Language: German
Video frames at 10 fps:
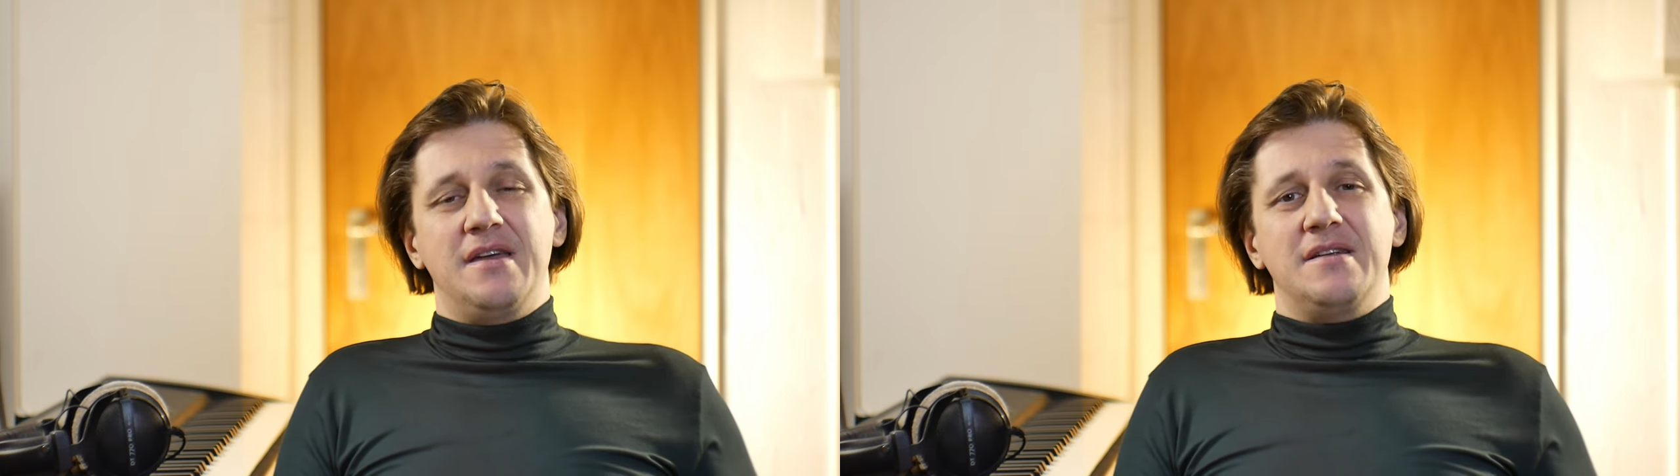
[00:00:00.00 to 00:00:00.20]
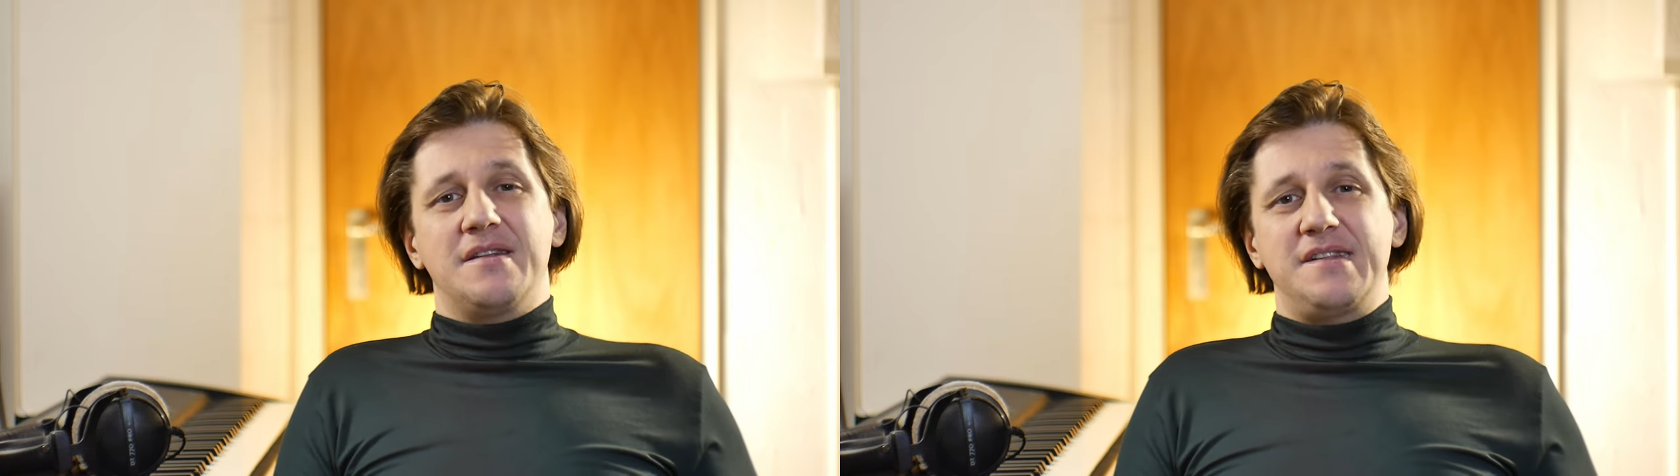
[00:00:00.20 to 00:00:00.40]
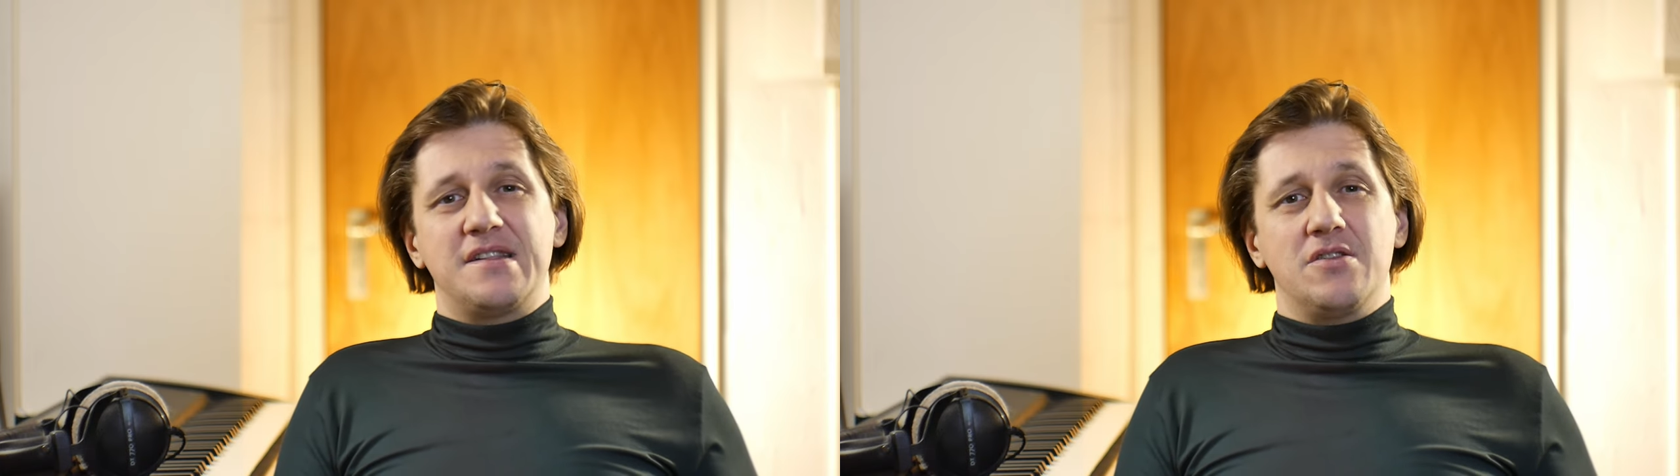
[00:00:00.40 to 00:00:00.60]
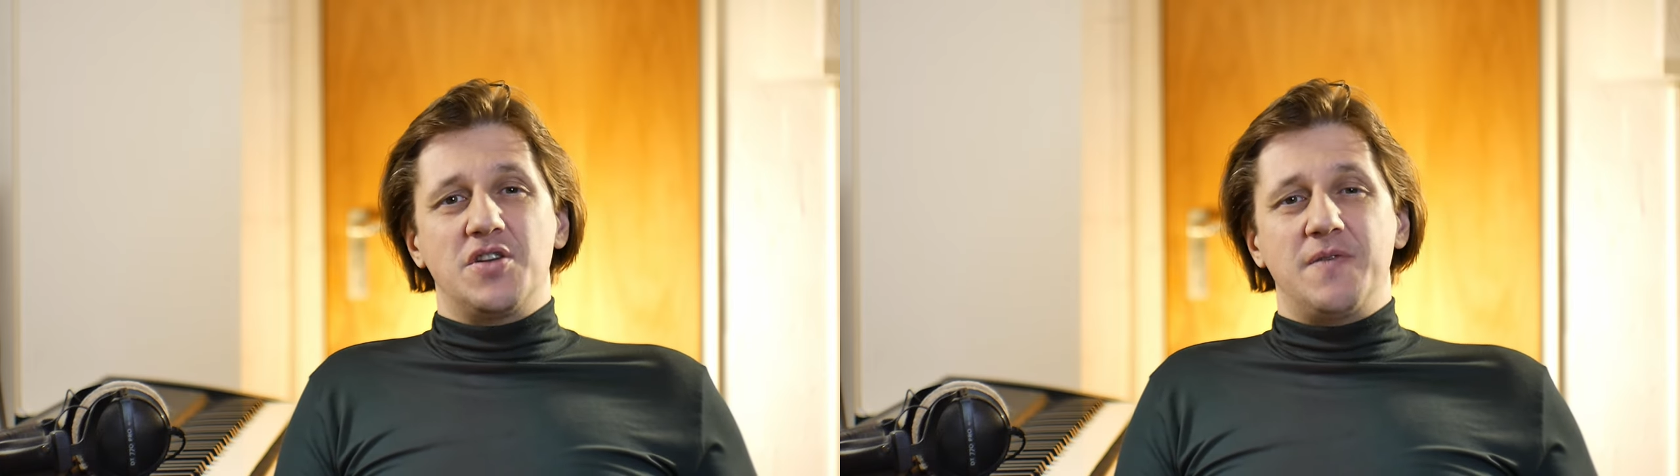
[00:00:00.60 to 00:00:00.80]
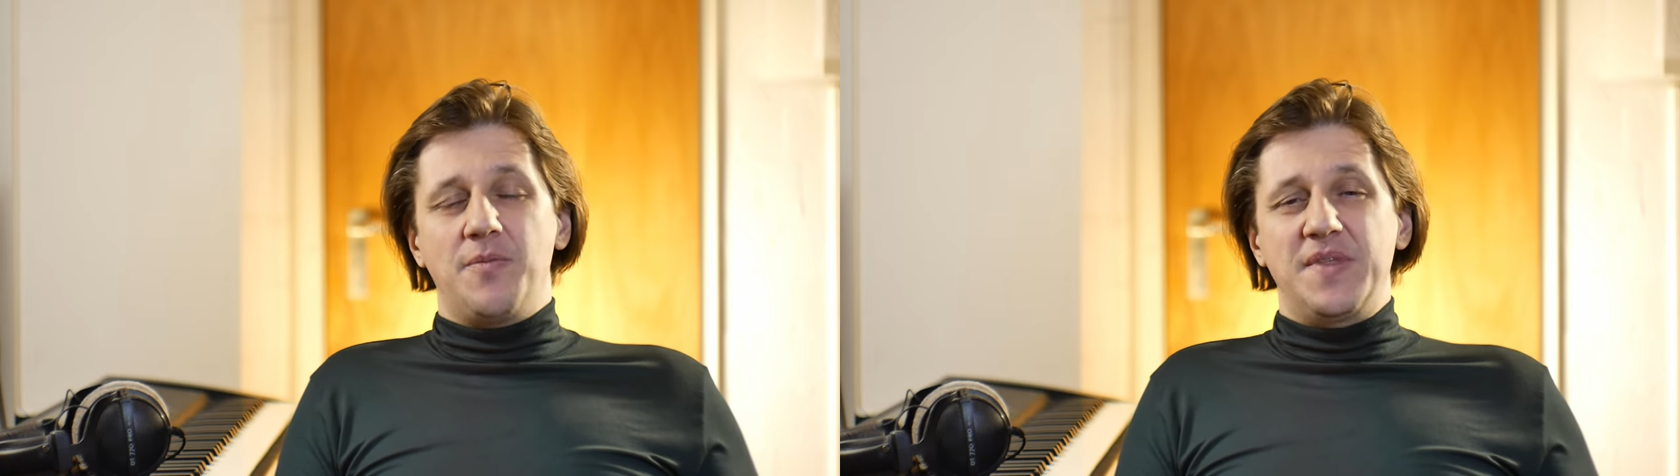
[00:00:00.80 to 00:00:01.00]
dass diese Leute
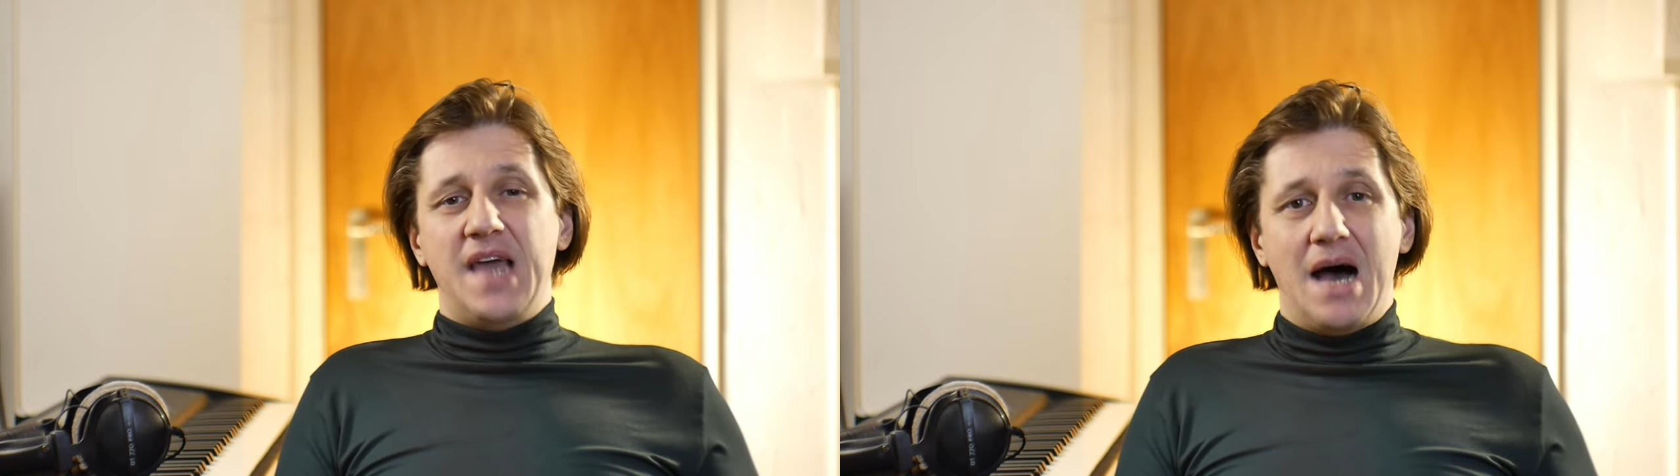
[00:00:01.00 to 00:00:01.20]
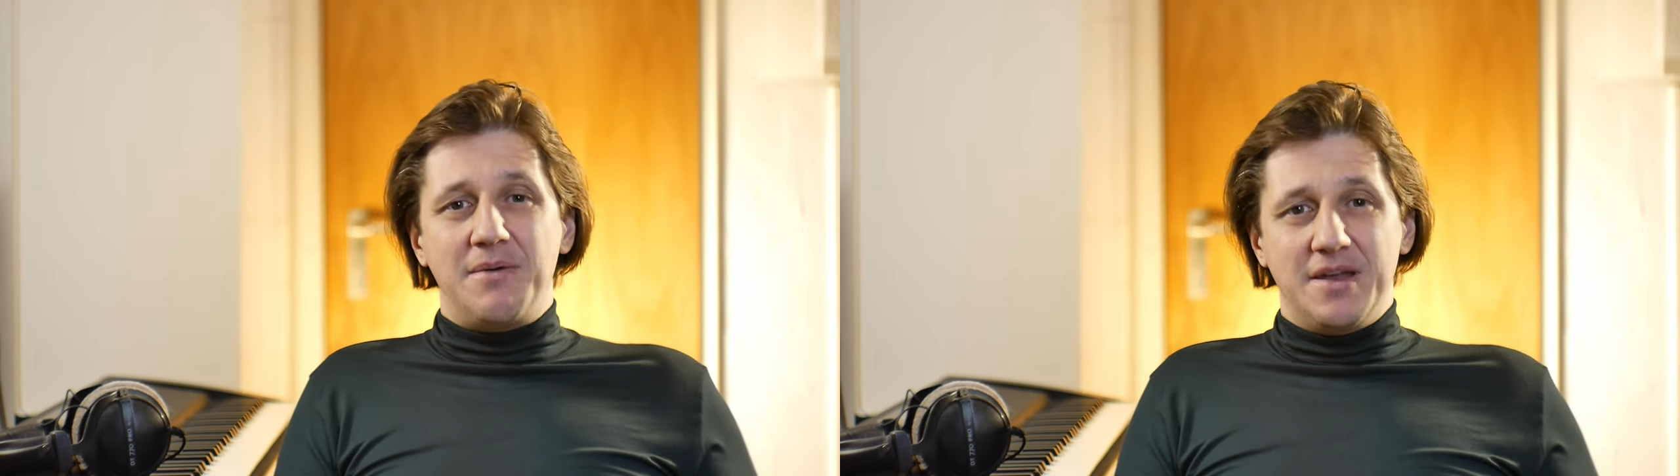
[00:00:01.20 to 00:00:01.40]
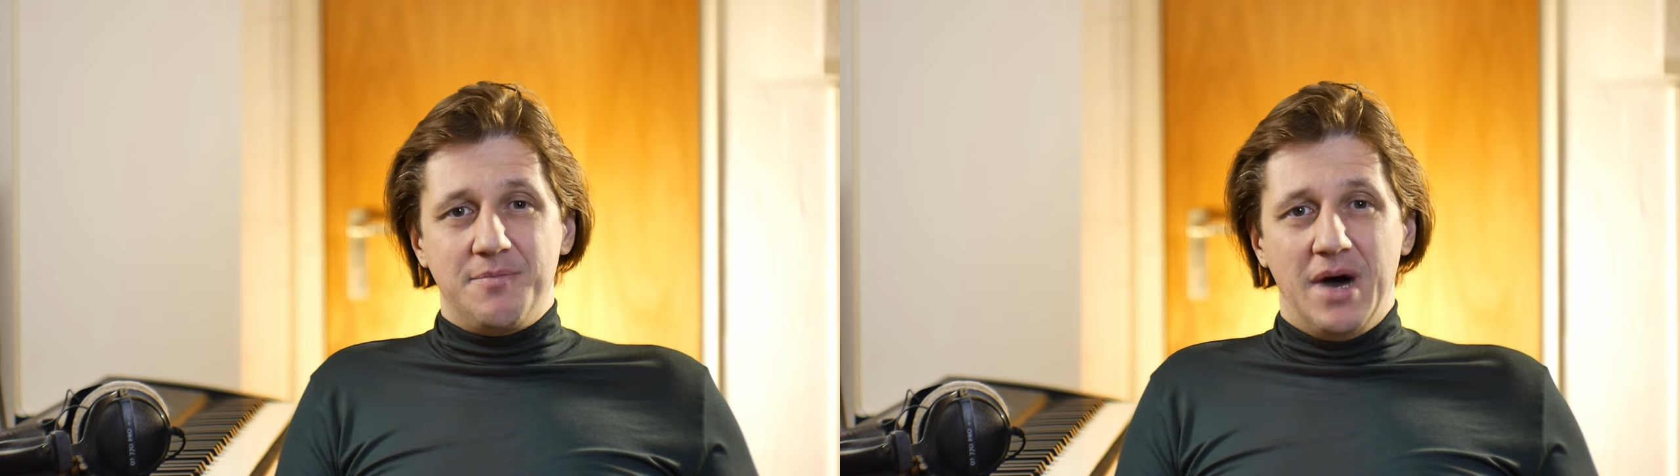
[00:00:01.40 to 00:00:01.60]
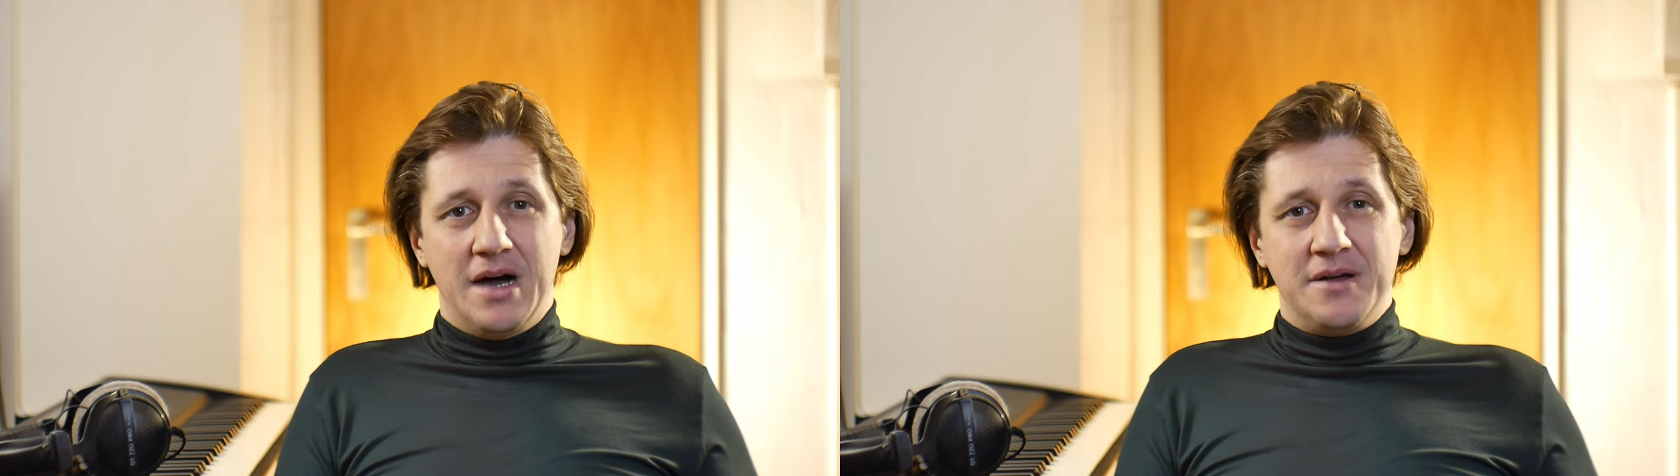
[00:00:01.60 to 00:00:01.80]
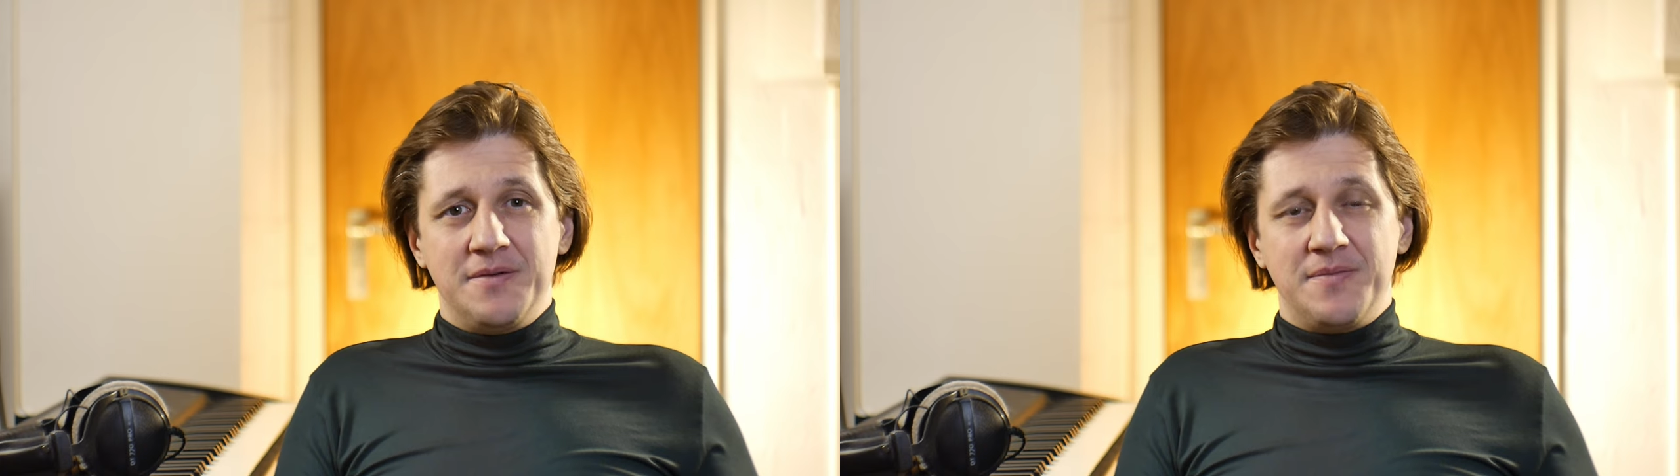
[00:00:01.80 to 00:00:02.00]
überhaupt die Arbeit
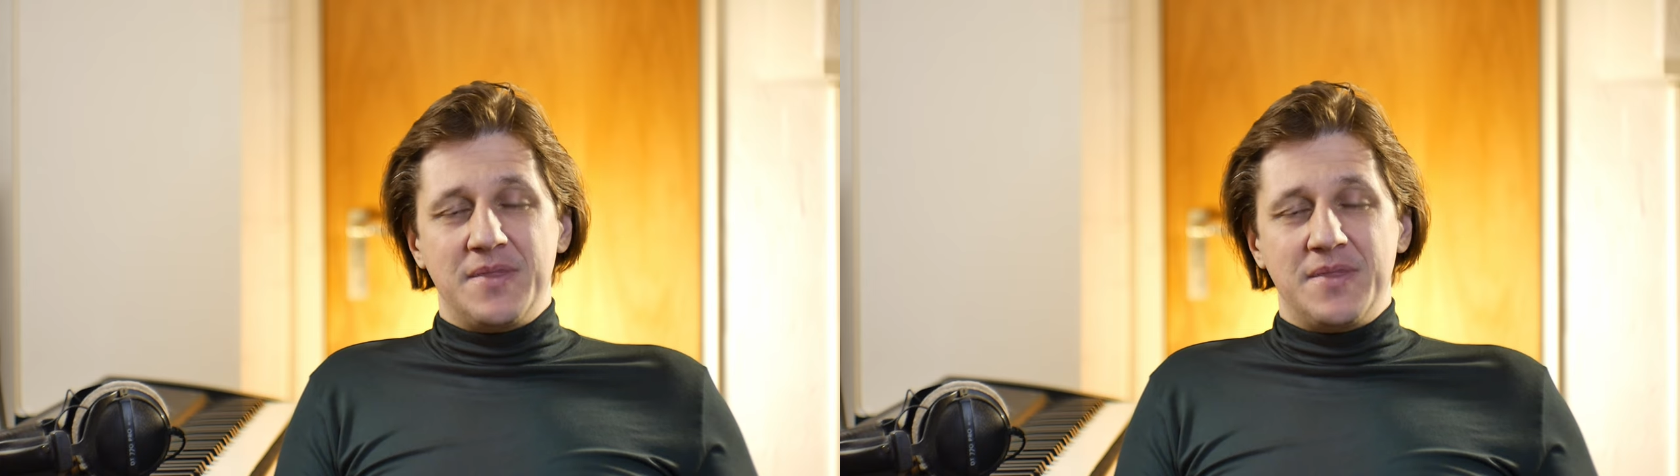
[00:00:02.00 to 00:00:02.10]
machen,